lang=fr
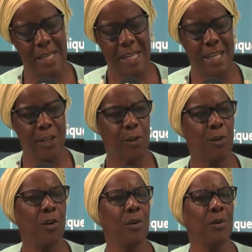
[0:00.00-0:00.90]
Et
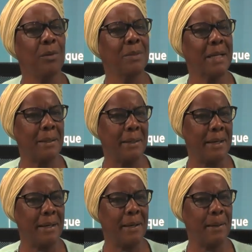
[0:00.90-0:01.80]
que mon
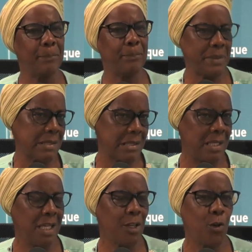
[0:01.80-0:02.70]

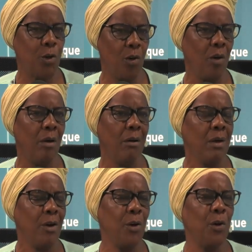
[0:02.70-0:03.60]
pensé que
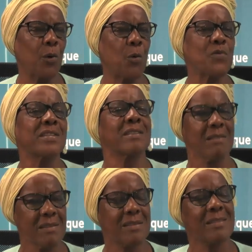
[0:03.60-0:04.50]
euh,
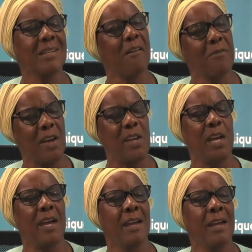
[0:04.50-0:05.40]
conscience
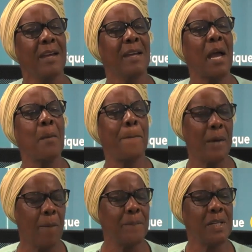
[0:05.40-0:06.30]
travaillait, qu'elle
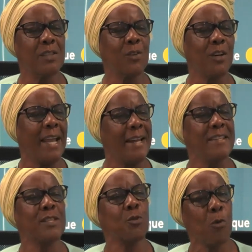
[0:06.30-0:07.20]
permettre que la
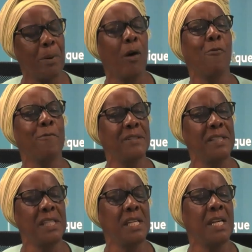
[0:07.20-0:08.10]
liste combat
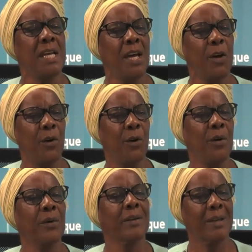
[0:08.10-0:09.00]
ouvrier,
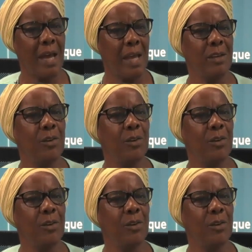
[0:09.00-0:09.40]
euh, qu'elle.